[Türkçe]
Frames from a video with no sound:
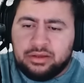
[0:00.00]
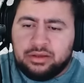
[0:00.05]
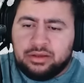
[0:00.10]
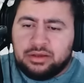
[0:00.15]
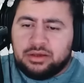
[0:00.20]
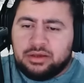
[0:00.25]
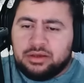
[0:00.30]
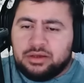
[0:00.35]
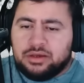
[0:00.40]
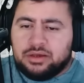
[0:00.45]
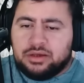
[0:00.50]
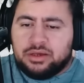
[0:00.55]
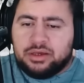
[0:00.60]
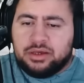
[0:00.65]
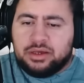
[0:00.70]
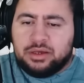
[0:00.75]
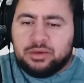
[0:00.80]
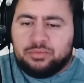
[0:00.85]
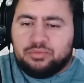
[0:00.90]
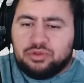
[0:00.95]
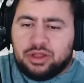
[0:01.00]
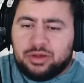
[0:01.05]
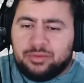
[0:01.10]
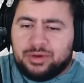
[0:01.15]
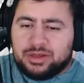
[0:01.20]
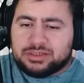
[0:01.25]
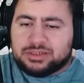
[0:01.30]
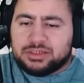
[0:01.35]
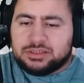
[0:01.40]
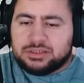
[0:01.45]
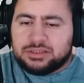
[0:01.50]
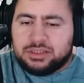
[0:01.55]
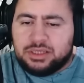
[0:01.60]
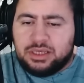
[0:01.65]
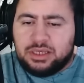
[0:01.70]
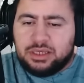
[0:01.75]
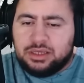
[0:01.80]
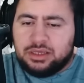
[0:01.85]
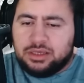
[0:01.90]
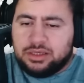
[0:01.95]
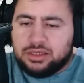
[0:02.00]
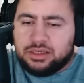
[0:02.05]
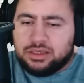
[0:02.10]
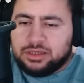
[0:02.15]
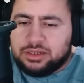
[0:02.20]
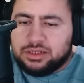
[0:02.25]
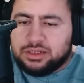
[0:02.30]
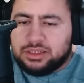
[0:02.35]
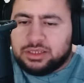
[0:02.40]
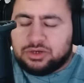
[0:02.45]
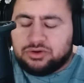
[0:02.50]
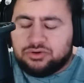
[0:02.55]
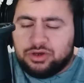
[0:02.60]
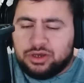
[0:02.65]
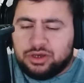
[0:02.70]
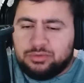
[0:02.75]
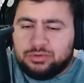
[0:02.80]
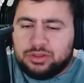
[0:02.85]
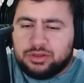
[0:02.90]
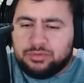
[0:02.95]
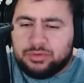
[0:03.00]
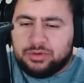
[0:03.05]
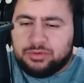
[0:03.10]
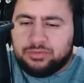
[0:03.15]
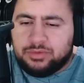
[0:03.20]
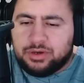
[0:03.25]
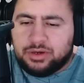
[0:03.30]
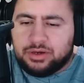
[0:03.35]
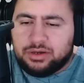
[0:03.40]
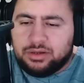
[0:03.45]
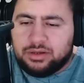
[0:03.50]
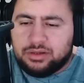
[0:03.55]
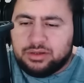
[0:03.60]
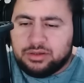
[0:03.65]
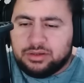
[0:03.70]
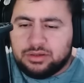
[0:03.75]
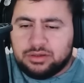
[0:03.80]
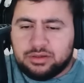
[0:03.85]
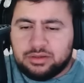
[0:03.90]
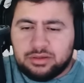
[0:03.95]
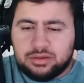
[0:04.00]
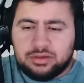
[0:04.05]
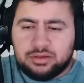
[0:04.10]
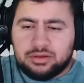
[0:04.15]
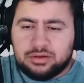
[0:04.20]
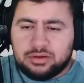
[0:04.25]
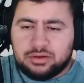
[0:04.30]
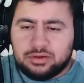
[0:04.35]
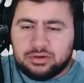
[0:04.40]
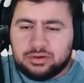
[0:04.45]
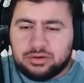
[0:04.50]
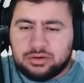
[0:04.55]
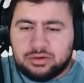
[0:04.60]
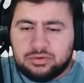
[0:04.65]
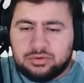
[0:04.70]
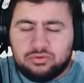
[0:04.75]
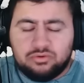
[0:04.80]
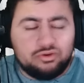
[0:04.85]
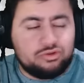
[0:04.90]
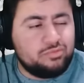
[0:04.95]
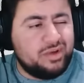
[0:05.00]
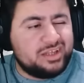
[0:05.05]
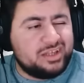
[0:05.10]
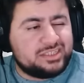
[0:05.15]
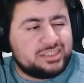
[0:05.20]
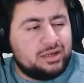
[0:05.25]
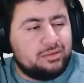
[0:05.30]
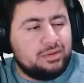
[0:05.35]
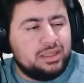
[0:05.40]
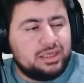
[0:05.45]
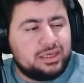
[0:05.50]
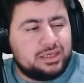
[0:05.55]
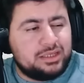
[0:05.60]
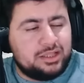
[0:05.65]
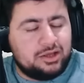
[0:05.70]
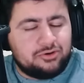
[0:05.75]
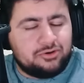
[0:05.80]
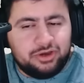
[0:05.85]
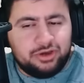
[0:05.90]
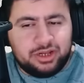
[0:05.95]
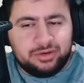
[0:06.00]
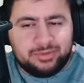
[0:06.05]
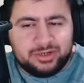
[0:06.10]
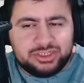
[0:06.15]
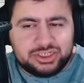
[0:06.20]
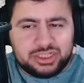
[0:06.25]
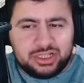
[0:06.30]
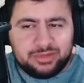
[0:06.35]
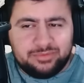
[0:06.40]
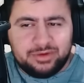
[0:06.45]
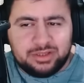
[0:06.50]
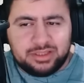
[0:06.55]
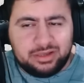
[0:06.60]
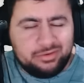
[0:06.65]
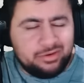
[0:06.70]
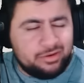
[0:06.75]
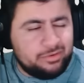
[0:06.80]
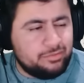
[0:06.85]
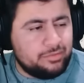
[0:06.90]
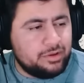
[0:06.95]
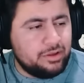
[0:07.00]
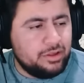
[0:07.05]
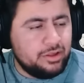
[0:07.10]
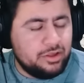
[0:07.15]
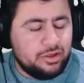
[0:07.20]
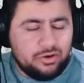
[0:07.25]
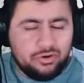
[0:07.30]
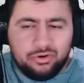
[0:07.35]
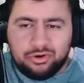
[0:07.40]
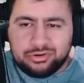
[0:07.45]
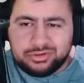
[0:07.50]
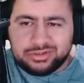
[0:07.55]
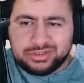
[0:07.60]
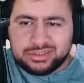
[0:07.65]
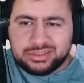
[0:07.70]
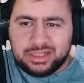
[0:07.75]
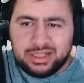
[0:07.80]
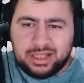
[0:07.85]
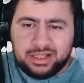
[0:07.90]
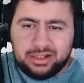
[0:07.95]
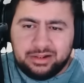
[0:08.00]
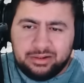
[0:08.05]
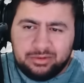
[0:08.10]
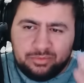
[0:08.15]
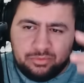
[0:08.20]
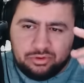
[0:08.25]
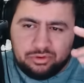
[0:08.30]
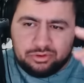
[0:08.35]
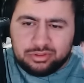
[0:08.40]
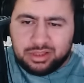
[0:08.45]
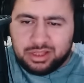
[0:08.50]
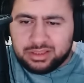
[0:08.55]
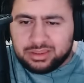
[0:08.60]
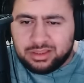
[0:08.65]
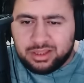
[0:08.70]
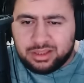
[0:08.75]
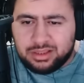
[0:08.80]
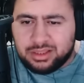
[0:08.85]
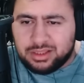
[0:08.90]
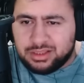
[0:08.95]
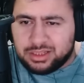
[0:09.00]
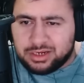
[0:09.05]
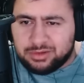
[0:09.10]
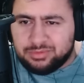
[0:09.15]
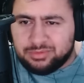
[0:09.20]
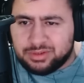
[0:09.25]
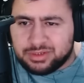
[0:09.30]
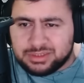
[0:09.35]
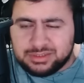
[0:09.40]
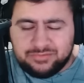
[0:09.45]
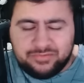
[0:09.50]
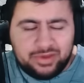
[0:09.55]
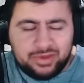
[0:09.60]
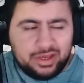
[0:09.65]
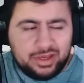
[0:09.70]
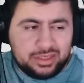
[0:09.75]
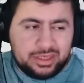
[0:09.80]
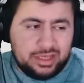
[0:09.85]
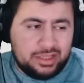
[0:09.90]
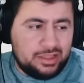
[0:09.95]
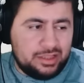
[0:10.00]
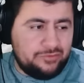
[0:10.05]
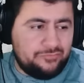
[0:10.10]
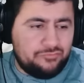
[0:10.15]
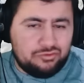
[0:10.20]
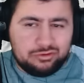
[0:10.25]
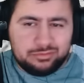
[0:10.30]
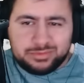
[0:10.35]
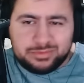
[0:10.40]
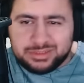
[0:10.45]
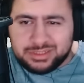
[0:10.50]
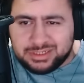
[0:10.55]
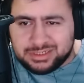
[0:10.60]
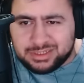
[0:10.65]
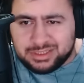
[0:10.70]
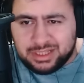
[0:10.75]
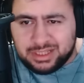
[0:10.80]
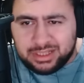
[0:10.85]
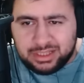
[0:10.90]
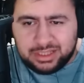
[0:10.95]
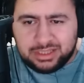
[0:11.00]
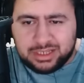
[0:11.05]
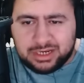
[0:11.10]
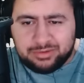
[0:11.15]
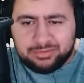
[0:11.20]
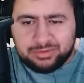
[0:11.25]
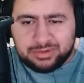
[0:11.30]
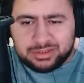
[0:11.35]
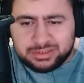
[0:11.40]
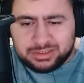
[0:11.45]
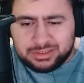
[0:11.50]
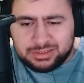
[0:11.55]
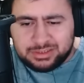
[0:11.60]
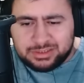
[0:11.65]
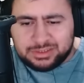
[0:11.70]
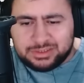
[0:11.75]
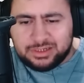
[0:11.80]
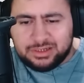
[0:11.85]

ee, bulamazsınız diye link koyabilir miyim ya? Unutmazsam linki de koyarım açıklamaya tamam mı? O siteden modlattan da indirebilirsiniz veya kendi forum sitesinden de indirebilirsiniz.